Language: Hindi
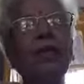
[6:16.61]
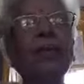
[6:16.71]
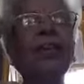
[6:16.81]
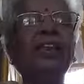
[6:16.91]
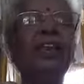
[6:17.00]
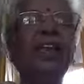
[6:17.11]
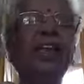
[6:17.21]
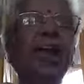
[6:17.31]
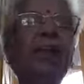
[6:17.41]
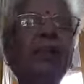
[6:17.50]
वेद
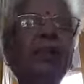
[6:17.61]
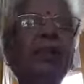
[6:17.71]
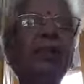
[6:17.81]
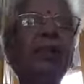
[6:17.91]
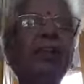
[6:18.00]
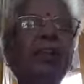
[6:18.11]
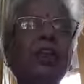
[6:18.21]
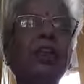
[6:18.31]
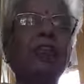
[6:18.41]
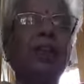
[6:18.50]
नितराम
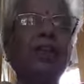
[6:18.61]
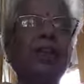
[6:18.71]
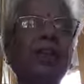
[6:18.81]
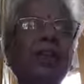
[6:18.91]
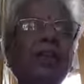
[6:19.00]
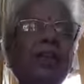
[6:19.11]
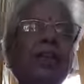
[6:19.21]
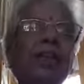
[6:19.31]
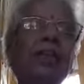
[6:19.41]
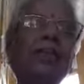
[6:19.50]
गमनशील हो जाते हैं
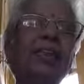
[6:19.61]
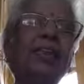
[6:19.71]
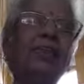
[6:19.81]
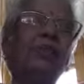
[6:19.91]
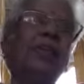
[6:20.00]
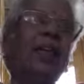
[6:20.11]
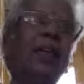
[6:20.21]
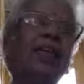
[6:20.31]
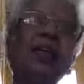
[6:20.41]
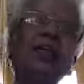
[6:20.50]
इसलिए
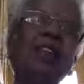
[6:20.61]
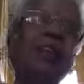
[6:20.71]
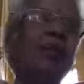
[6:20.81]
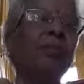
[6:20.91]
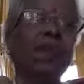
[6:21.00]
उनका नाम निगम